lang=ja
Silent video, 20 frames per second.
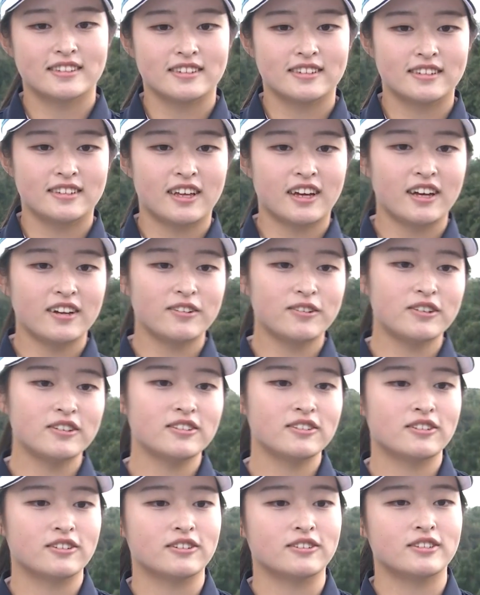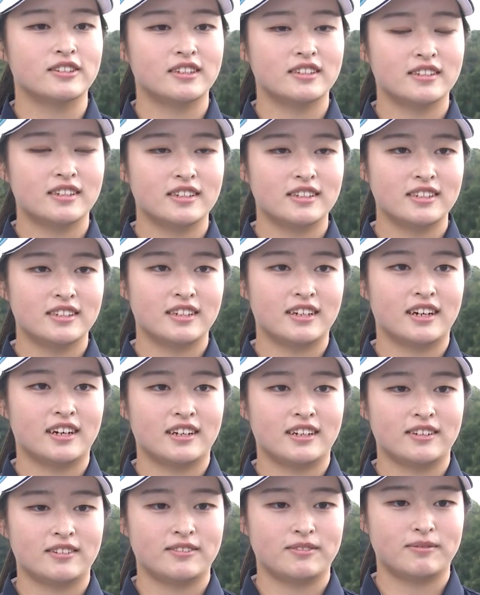台湾と全然
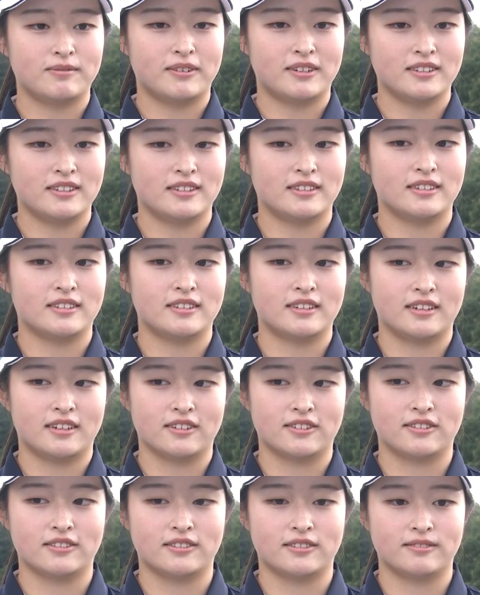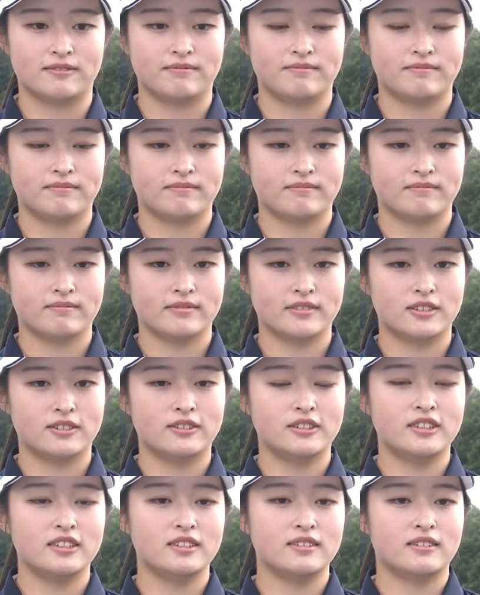違います。あの
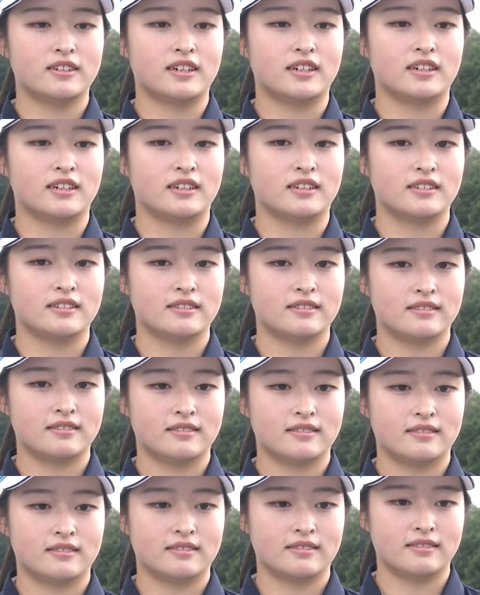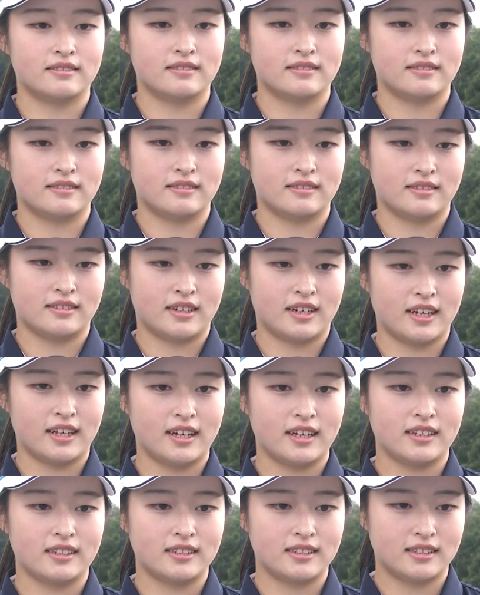グリーンは
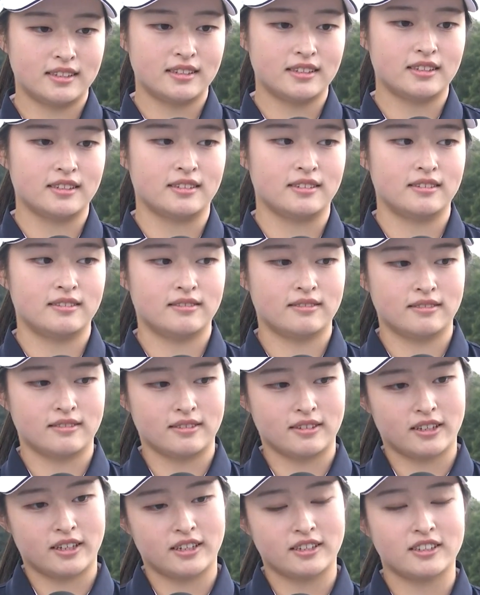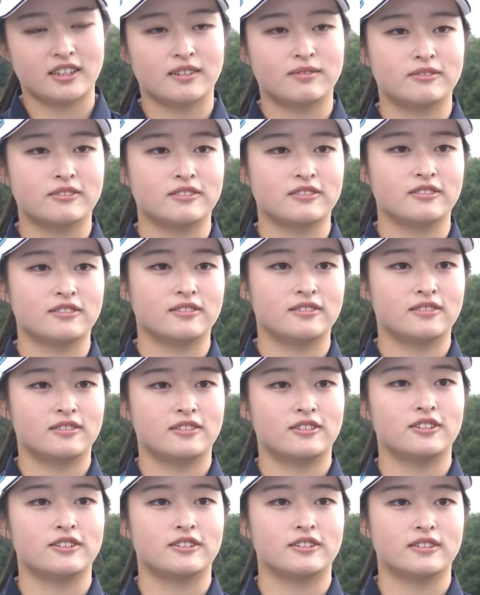速いし、傾斜も
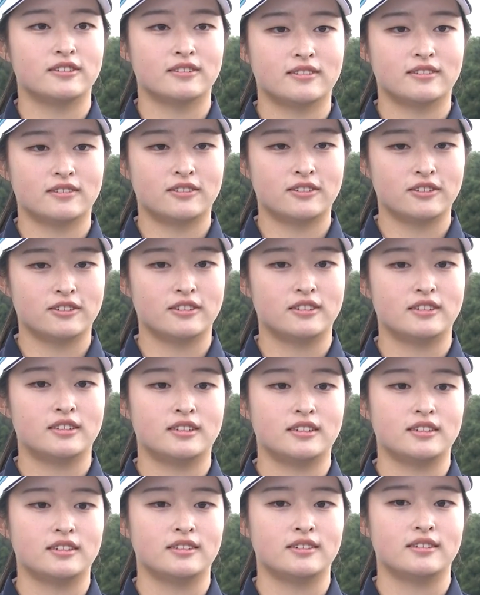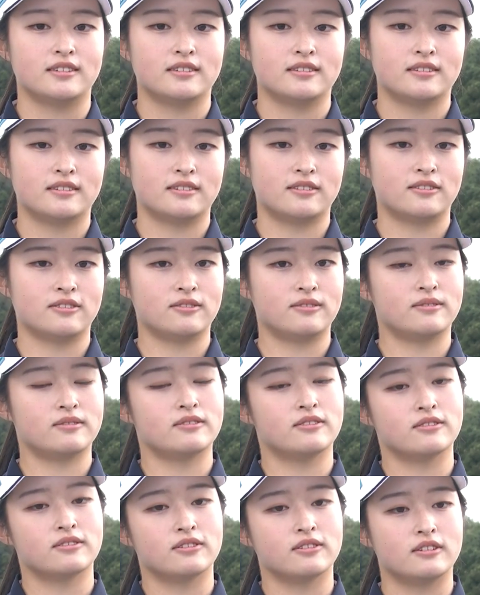強,強いし、
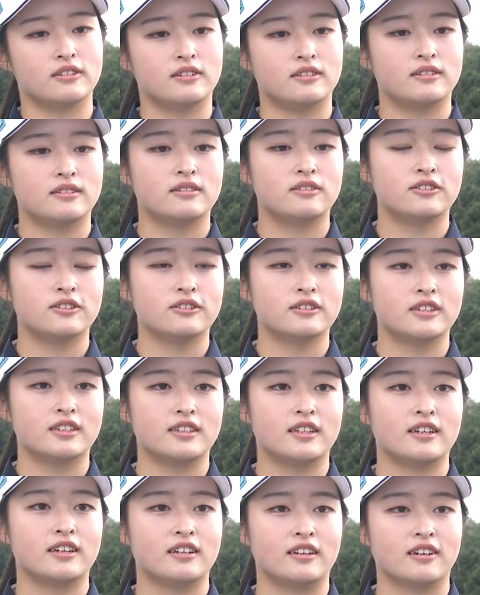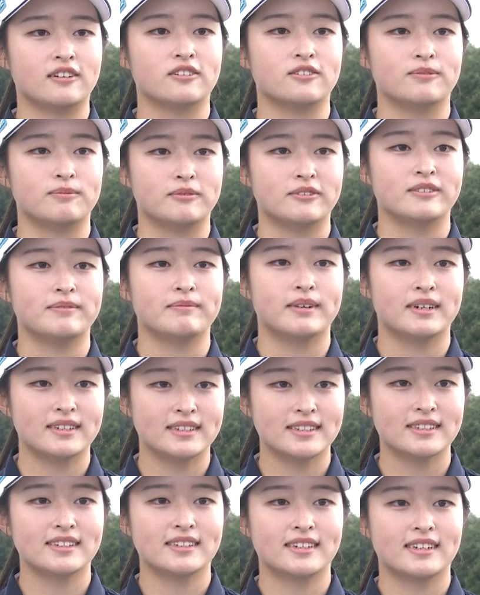本当に挑戦的なと思いま
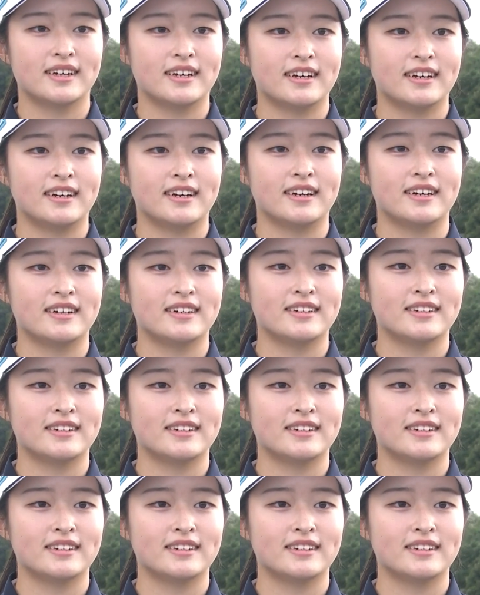す。はい、